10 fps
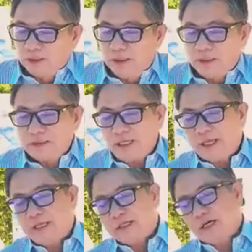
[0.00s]
dựng
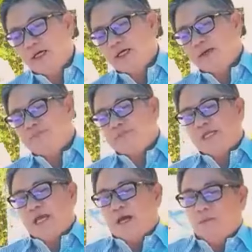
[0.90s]
xây cơ nghiệp
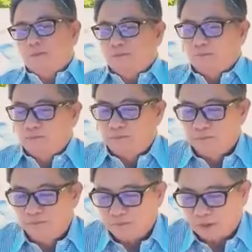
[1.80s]
cha ông
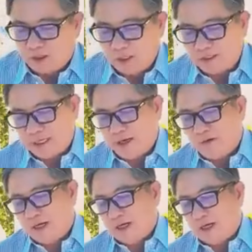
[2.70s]
con
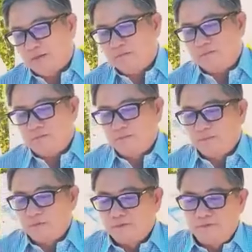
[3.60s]
cháu lạc hồng
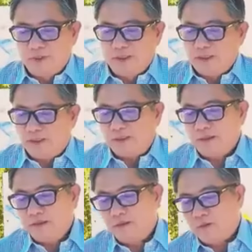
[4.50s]
vinh hiển
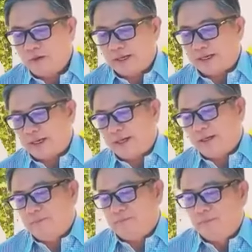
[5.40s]
hoan
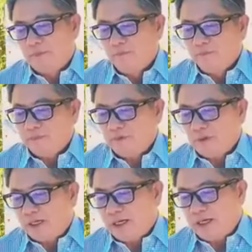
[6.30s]
ca
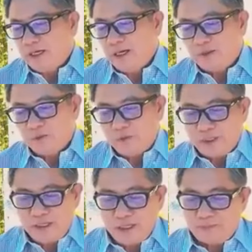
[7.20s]
cho đời hết
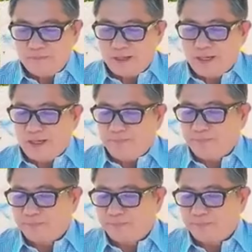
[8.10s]
quỷ hết ma